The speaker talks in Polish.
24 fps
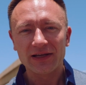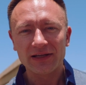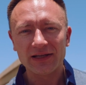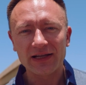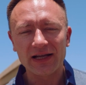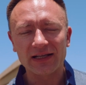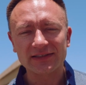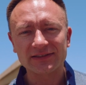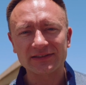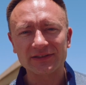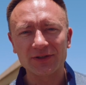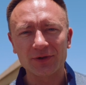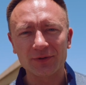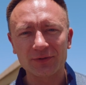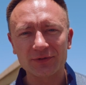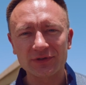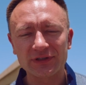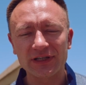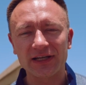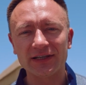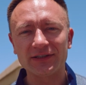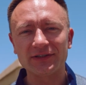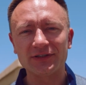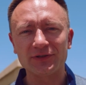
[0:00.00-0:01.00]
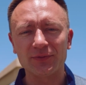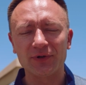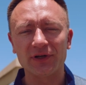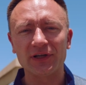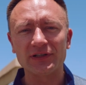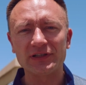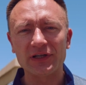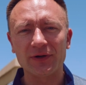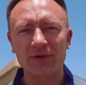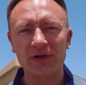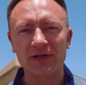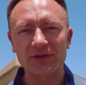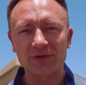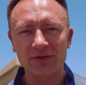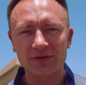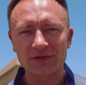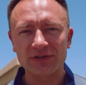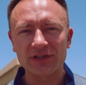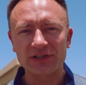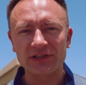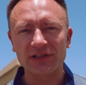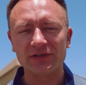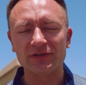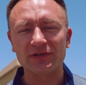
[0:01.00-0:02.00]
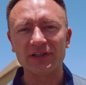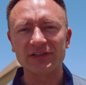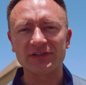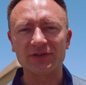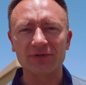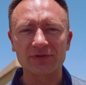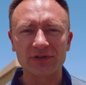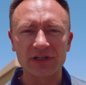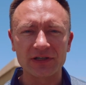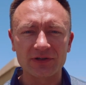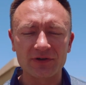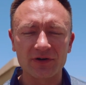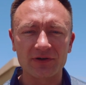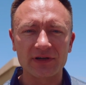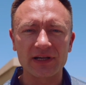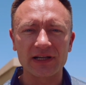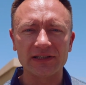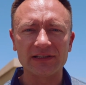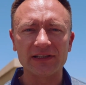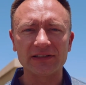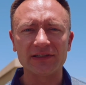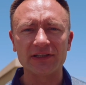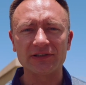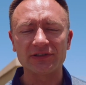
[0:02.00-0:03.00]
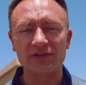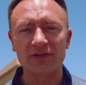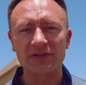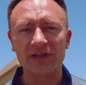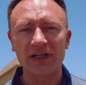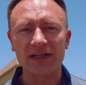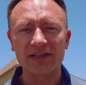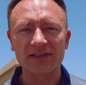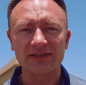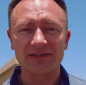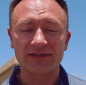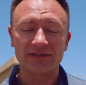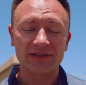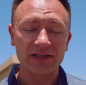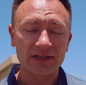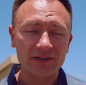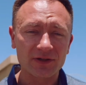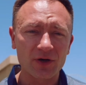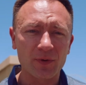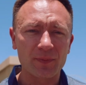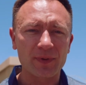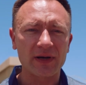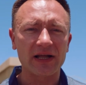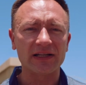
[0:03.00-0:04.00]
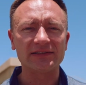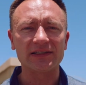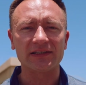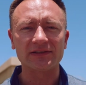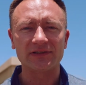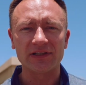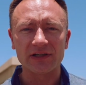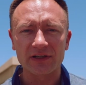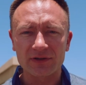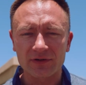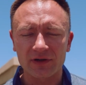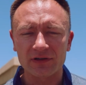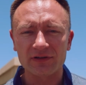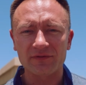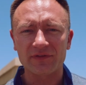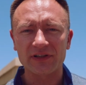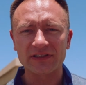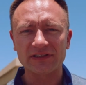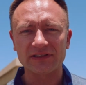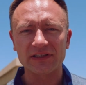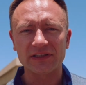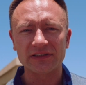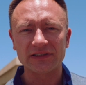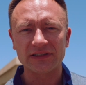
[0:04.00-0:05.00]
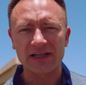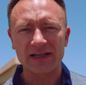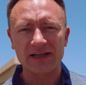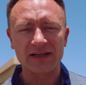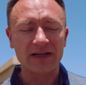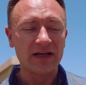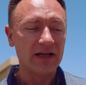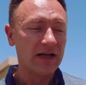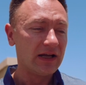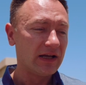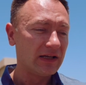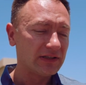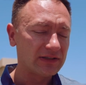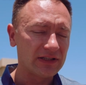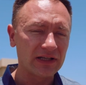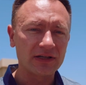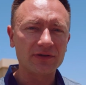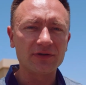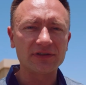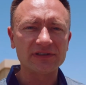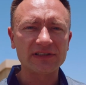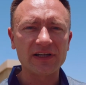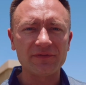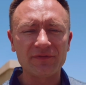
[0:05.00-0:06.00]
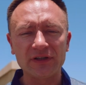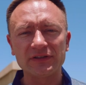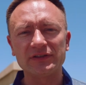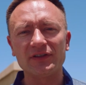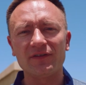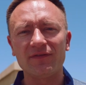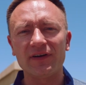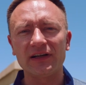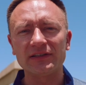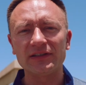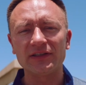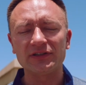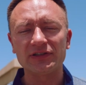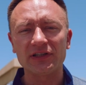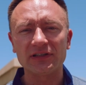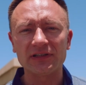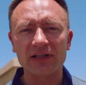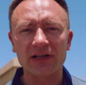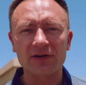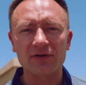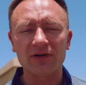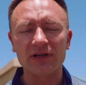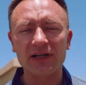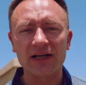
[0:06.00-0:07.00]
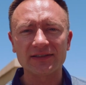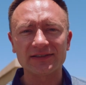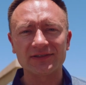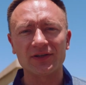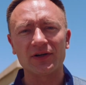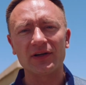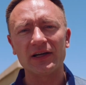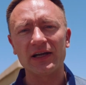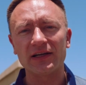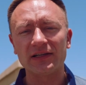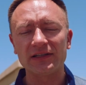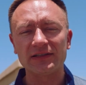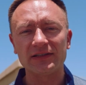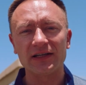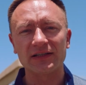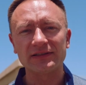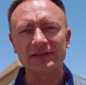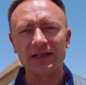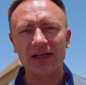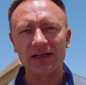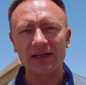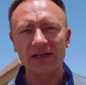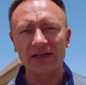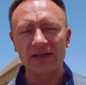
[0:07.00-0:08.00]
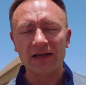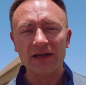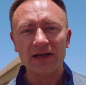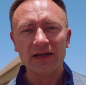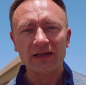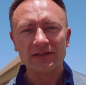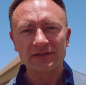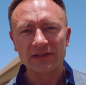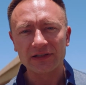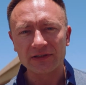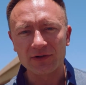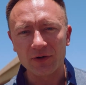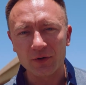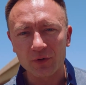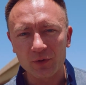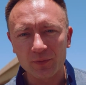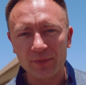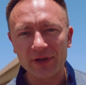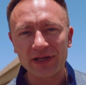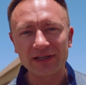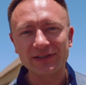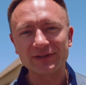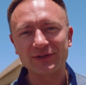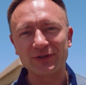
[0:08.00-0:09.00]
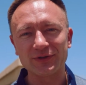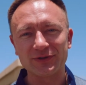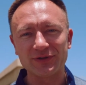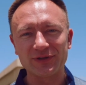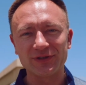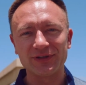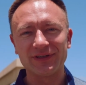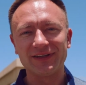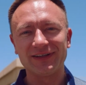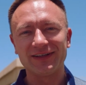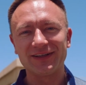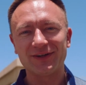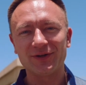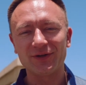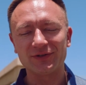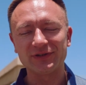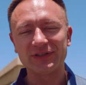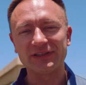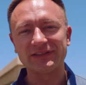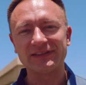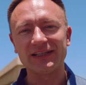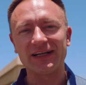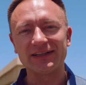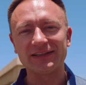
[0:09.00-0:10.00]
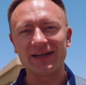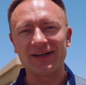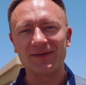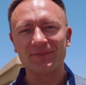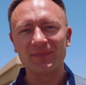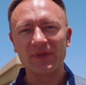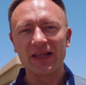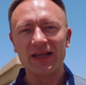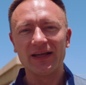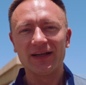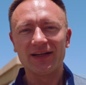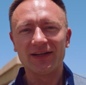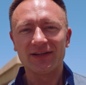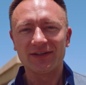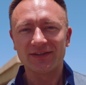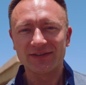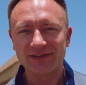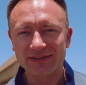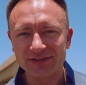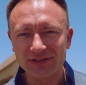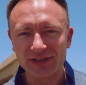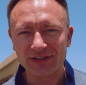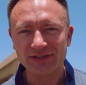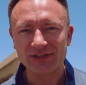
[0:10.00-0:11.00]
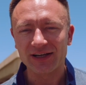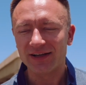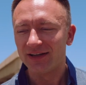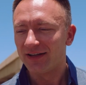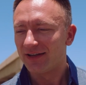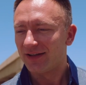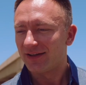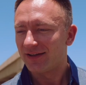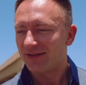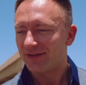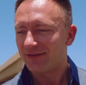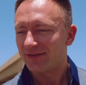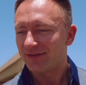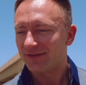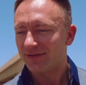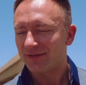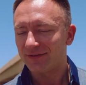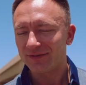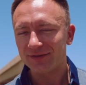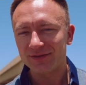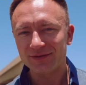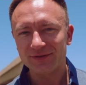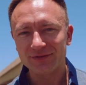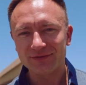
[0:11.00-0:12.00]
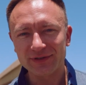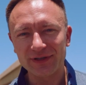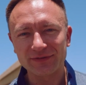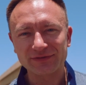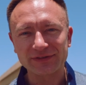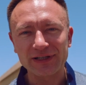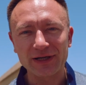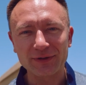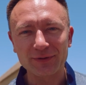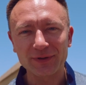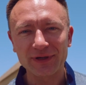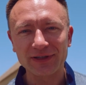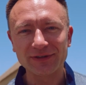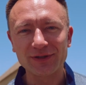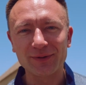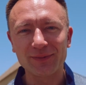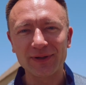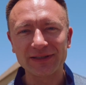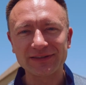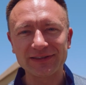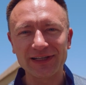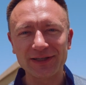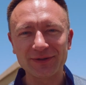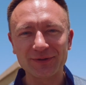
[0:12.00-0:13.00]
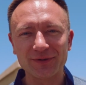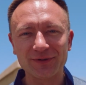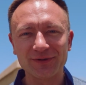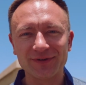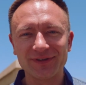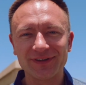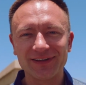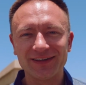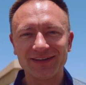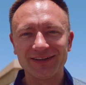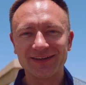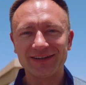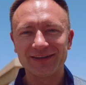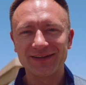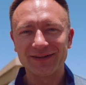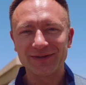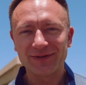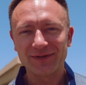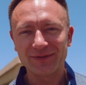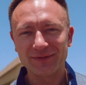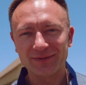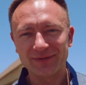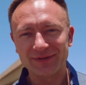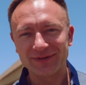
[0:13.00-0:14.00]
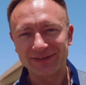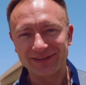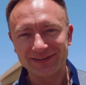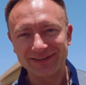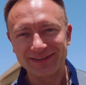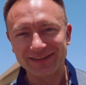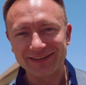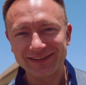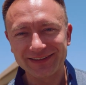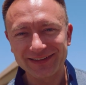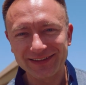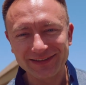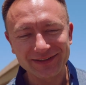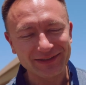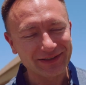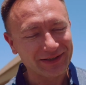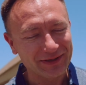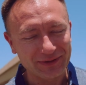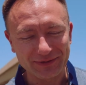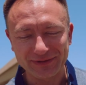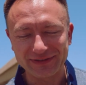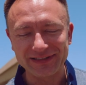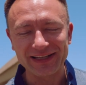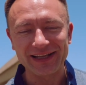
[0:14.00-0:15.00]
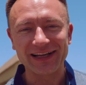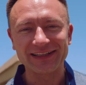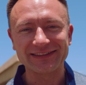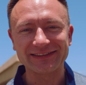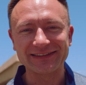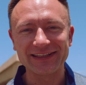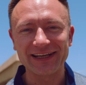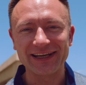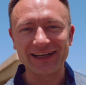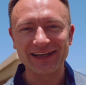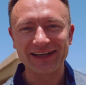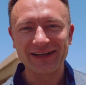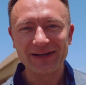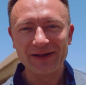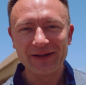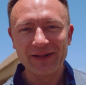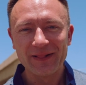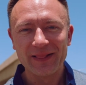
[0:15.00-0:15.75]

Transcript: jasną część mojej działalności, że to nie są tylko kredyty, że to nie jest tylko praca, tylko inwestycje, tylko zafiksowanie się na rojach, strojach i tak dalej, tylko umiejętność korzystania z życia. Nie wskakuję do basenu. Uskocz. Już teraz nie.